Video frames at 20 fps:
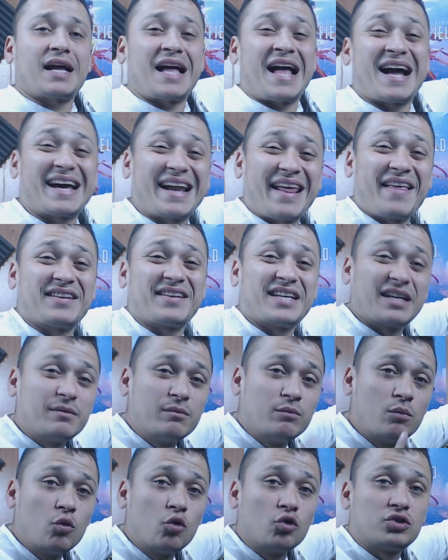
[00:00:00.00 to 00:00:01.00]
agradecer
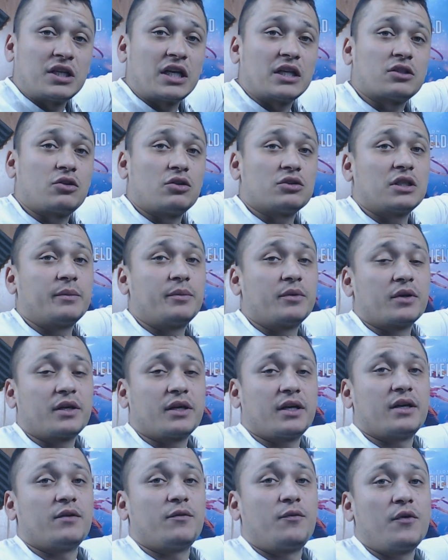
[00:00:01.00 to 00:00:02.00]
muchas cosas
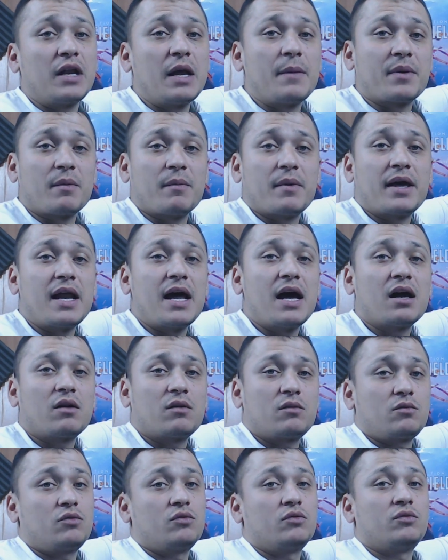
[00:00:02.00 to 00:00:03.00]
porque fue la primera,
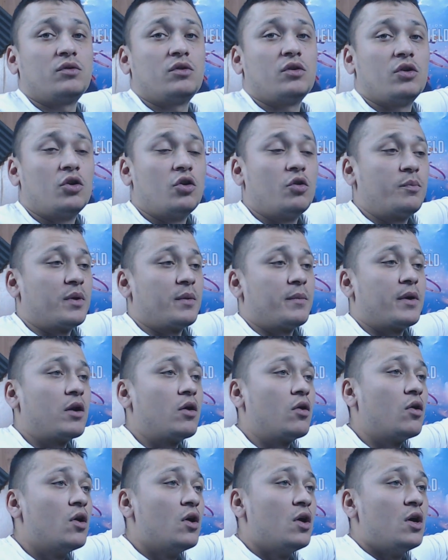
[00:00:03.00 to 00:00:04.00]
con lo
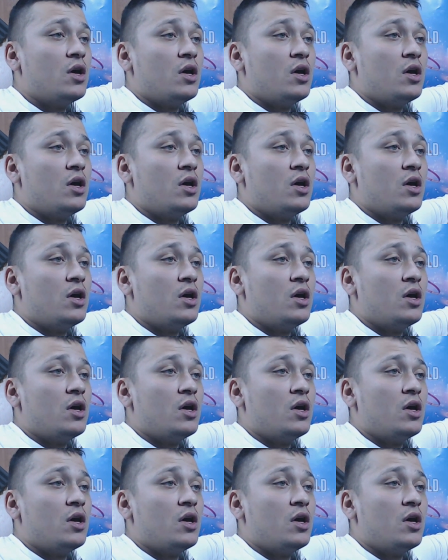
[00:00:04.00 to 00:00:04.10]
primero